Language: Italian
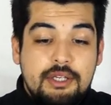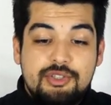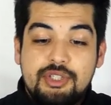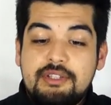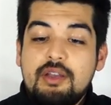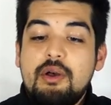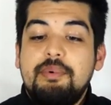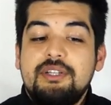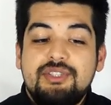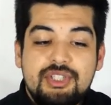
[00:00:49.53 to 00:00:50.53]
Ci tengo a
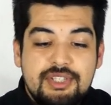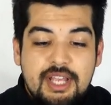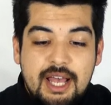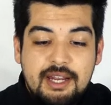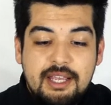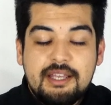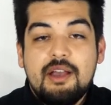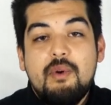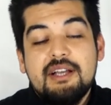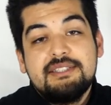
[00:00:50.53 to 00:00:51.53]
precisare che
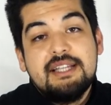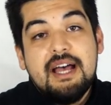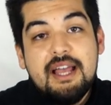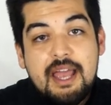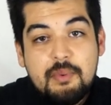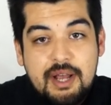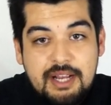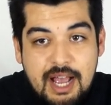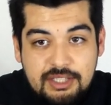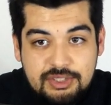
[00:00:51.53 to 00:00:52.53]
questa è una
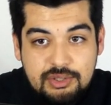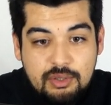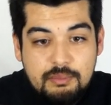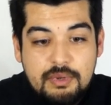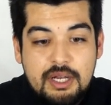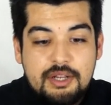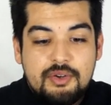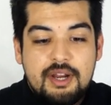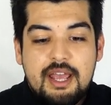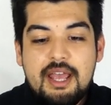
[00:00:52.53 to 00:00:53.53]
custom,
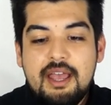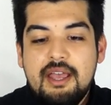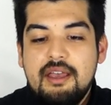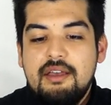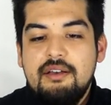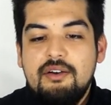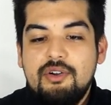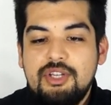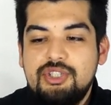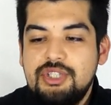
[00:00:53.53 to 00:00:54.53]
non è eh,
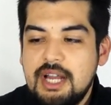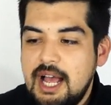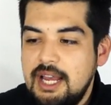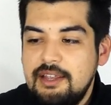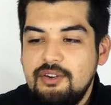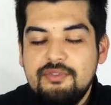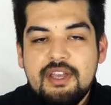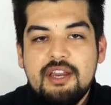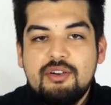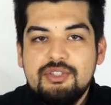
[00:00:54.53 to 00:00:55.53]
originale, non
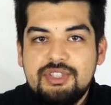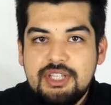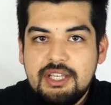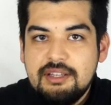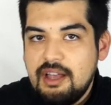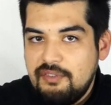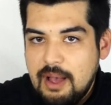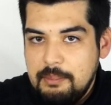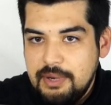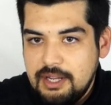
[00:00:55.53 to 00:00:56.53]
viene così da
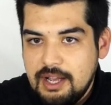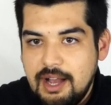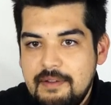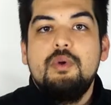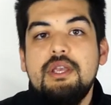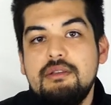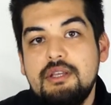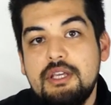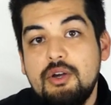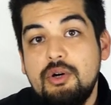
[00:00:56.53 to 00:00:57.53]
fabbrica.
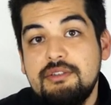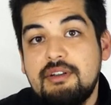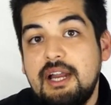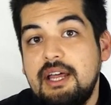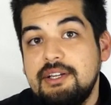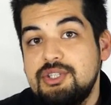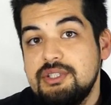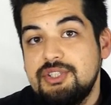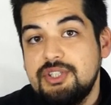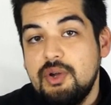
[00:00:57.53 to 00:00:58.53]
Quindi, oltre alla
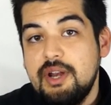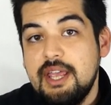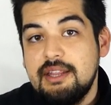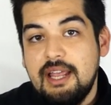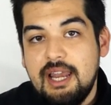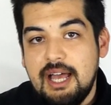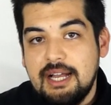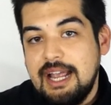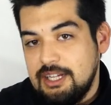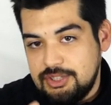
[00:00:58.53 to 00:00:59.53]
recensione
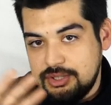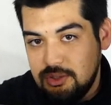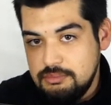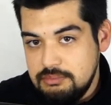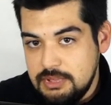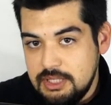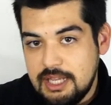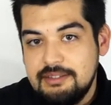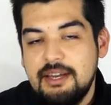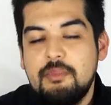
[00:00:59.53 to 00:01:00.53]
della custom,
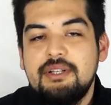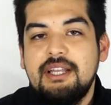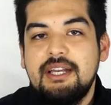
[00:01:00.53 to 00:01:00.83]
andremo ad